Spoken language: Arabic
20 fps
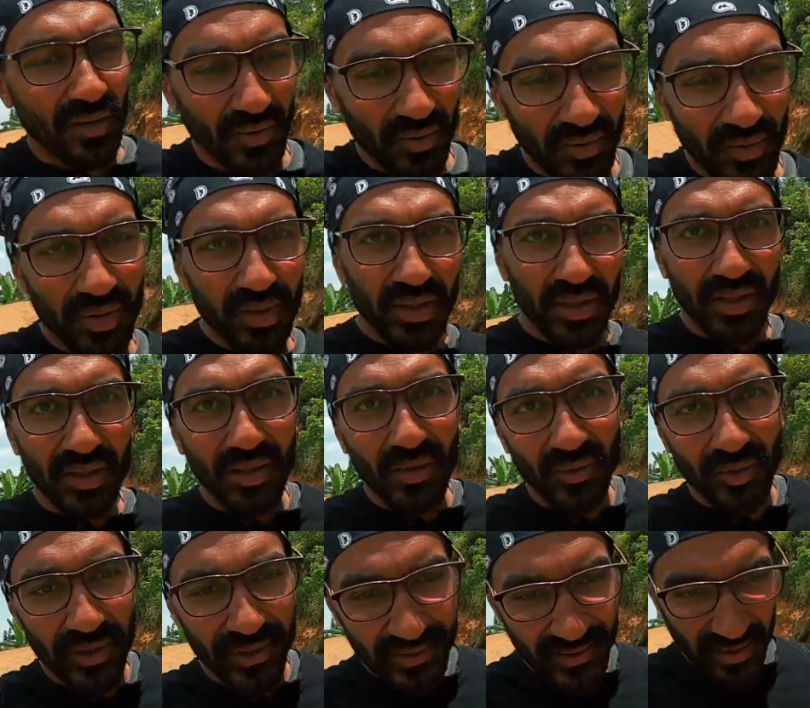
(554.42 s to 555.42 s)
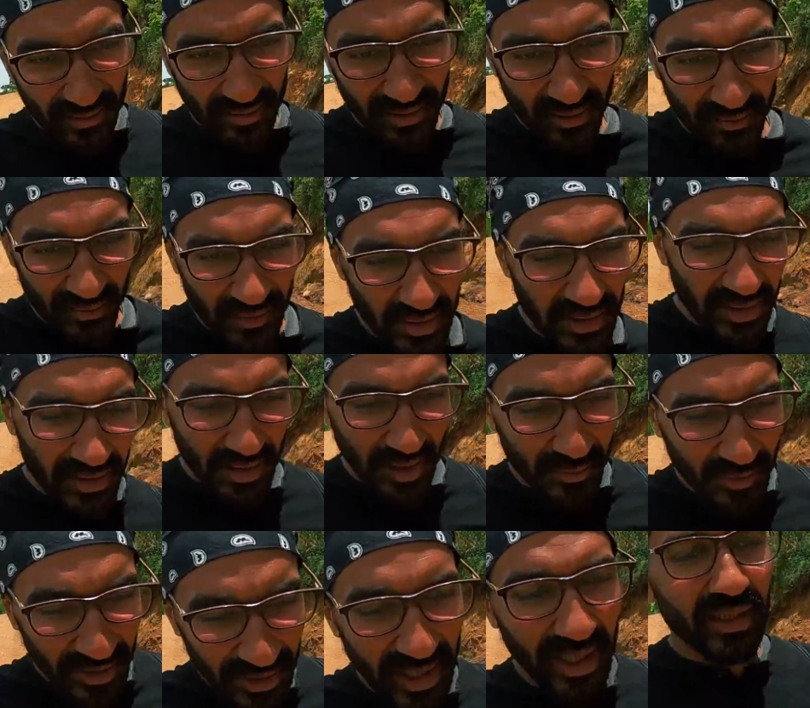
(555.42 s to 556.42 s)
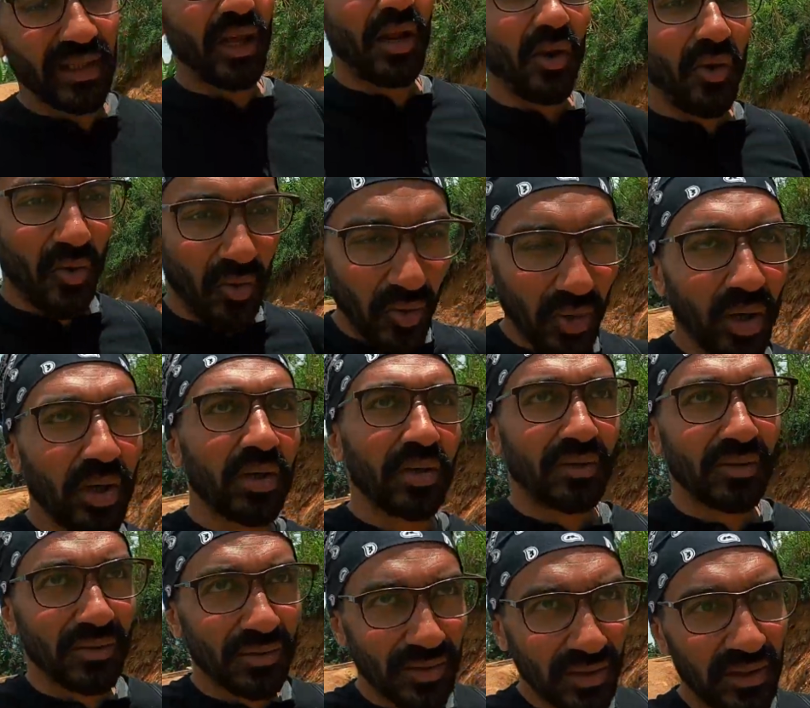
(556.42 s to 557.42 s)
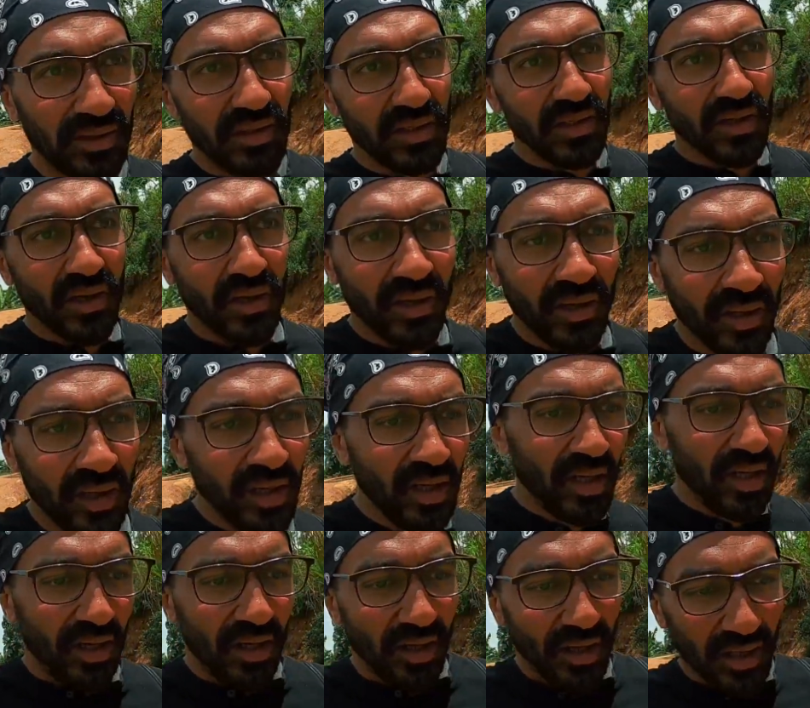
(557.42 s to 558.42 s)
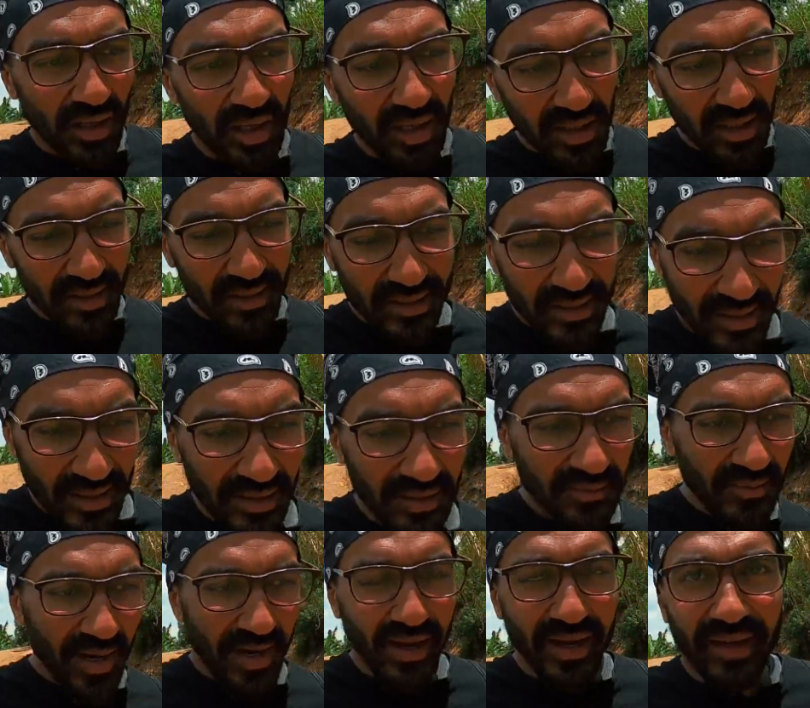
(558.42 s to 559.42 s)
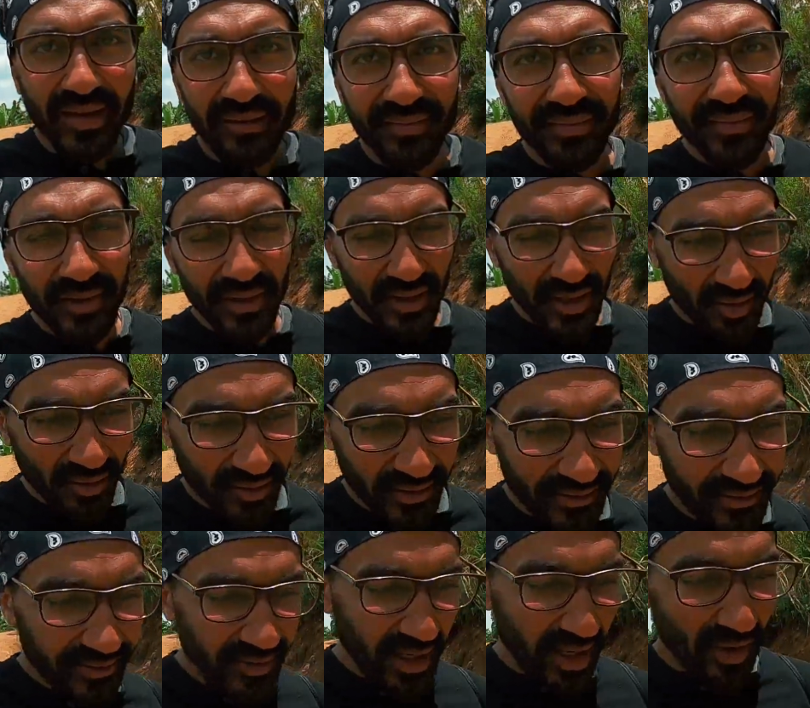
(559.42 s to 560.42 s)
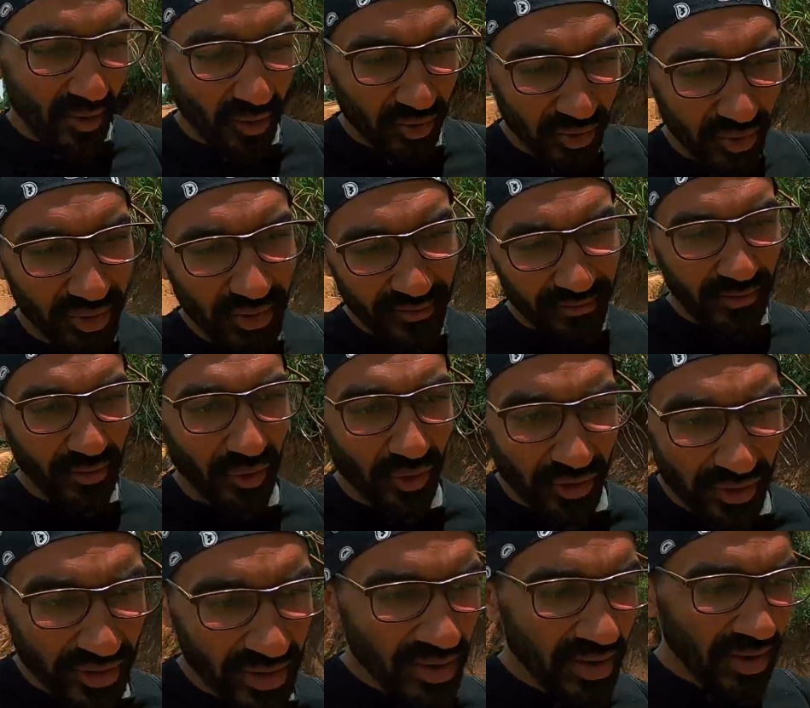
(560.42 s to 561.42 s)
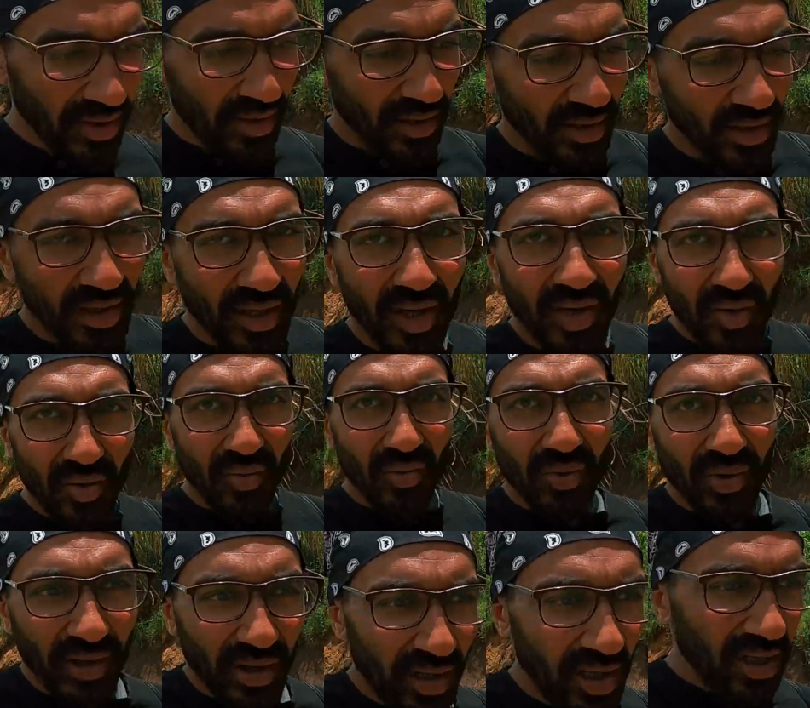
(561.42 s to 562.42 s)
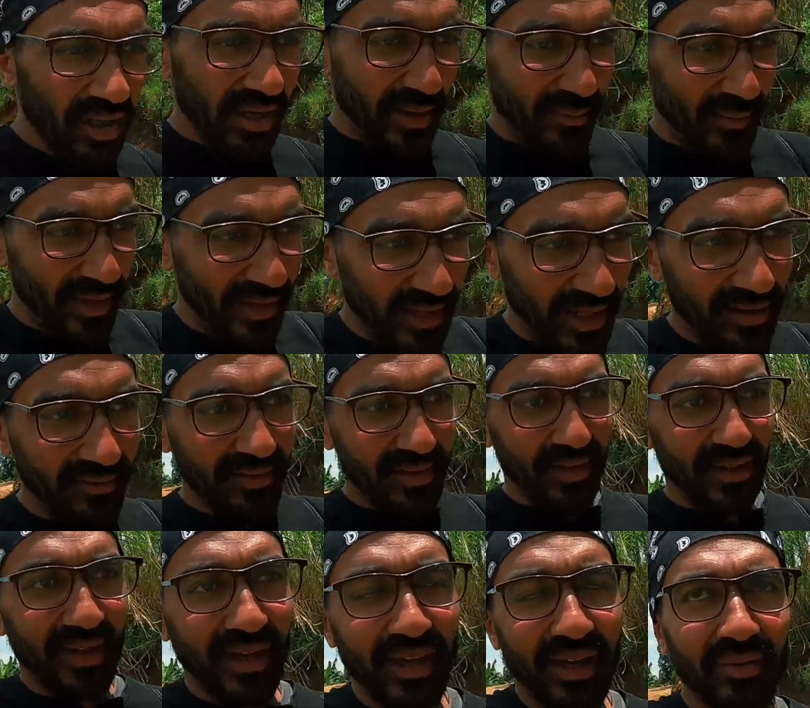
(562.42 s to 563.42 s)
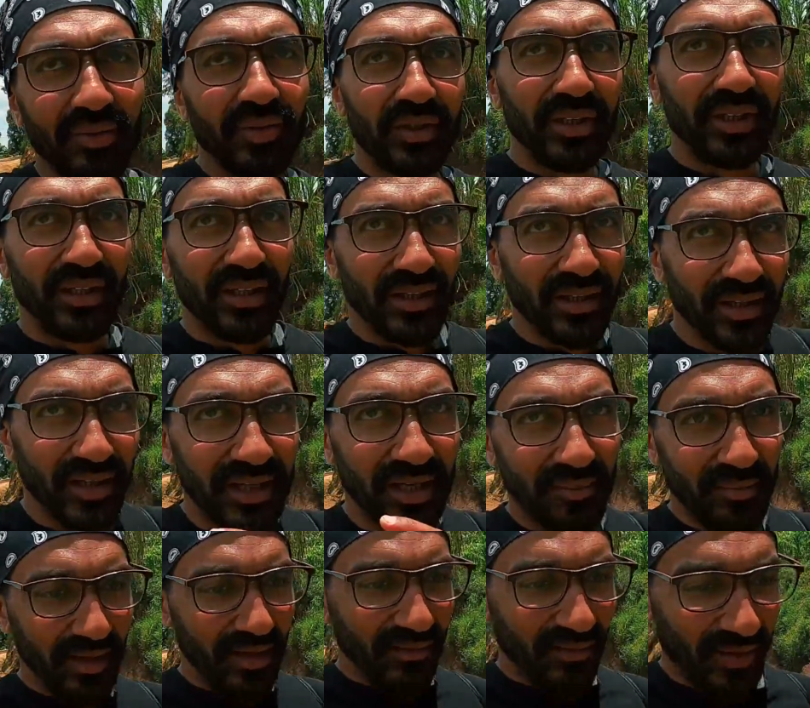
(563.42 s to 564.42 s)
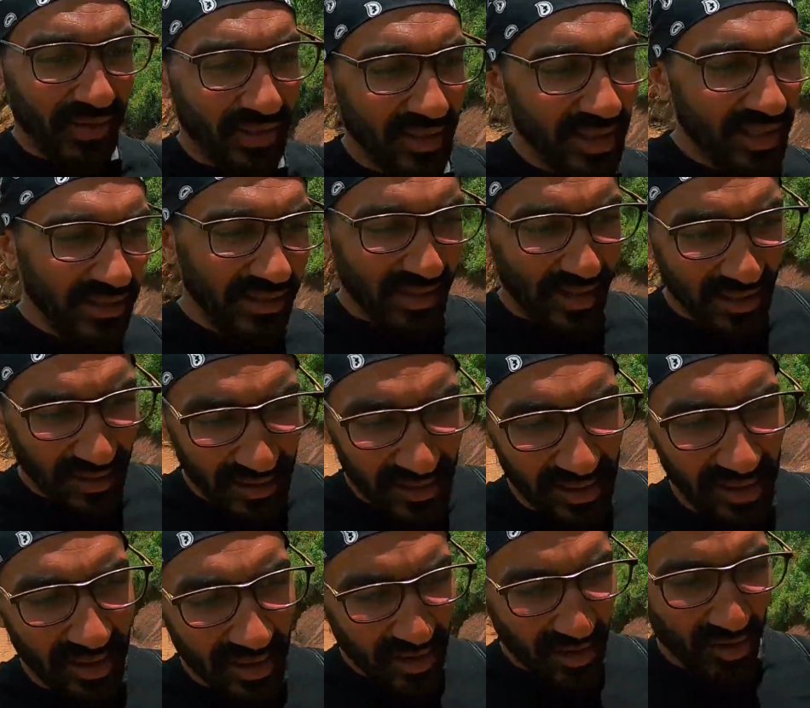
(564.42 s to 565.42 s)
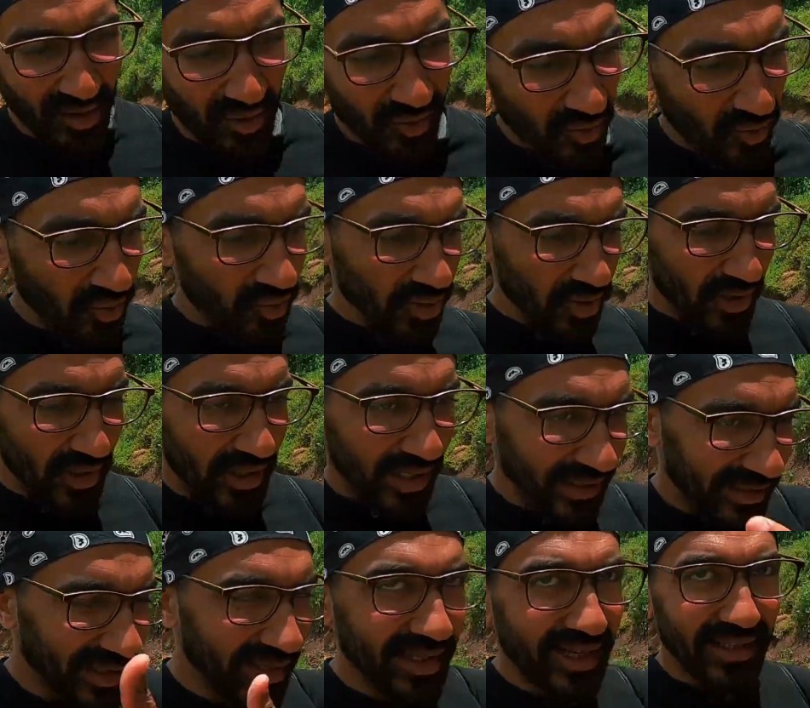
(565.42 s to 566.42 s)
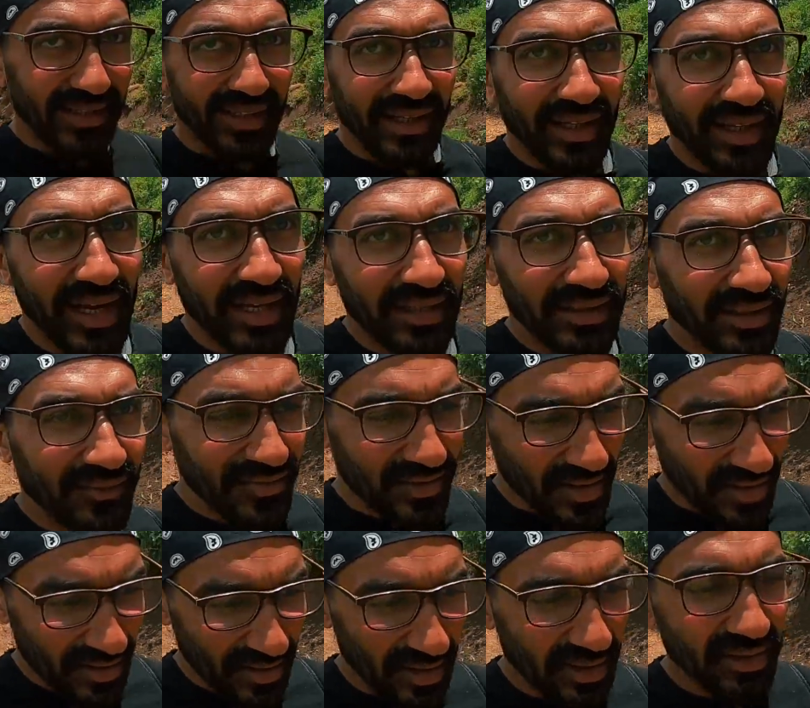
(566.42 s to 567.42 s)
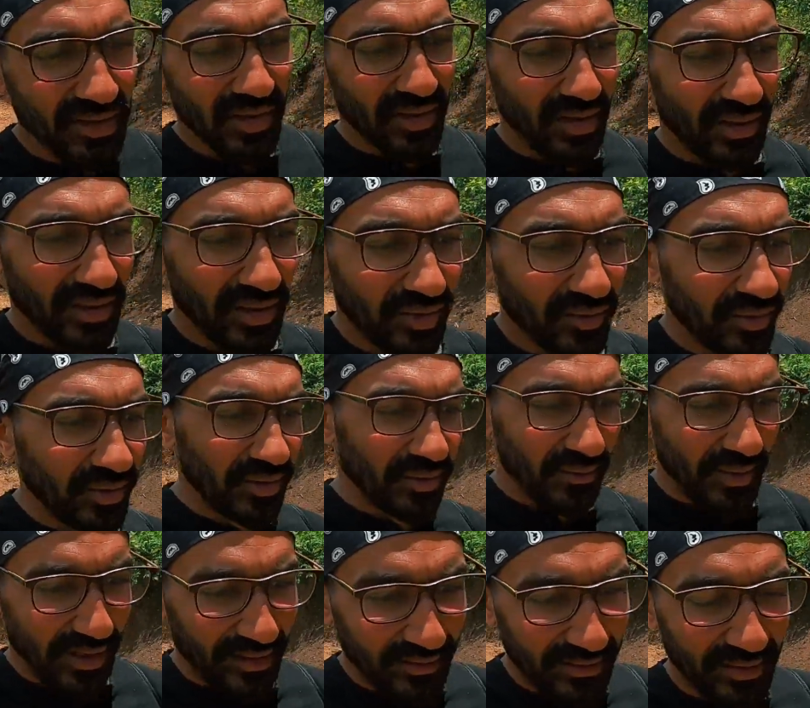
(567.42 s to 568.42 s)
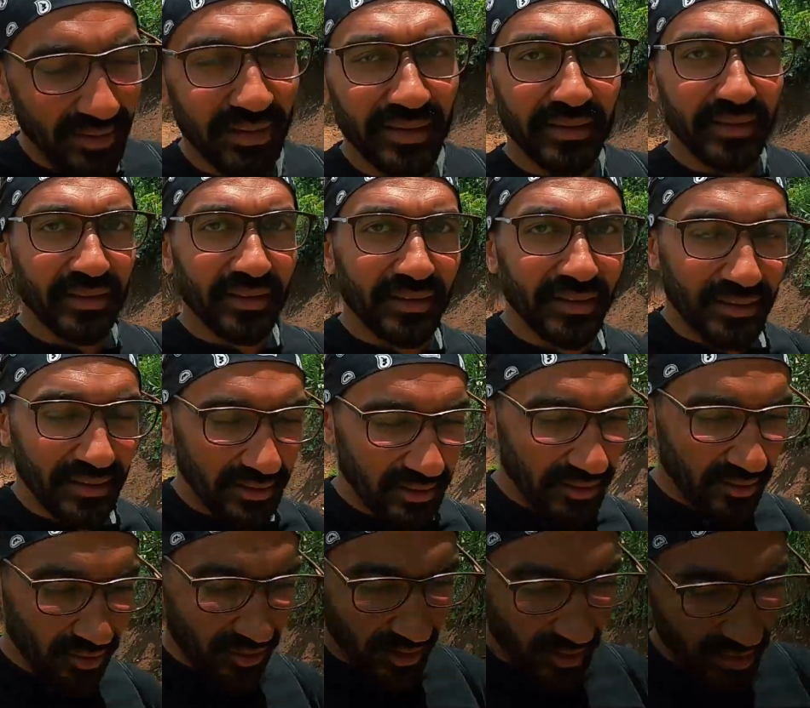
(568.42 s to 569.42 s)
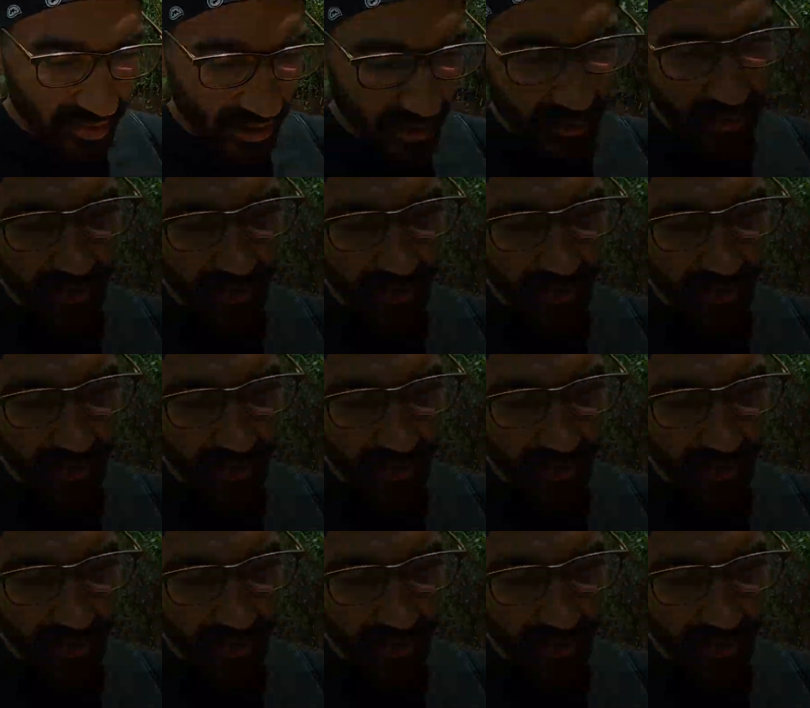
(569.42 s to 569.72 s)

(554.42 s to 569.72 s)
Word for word: و... ولسه مكملين عمالين نعدي على كوره كتير آه، ليز كانت معايا في اول التريل وتهنا في النص وكملت انا في اتجاه وهي كملت في اتجاه تاني وهترجع تاني على نفس الطريق ده ونبعت لها انا اللوكيشن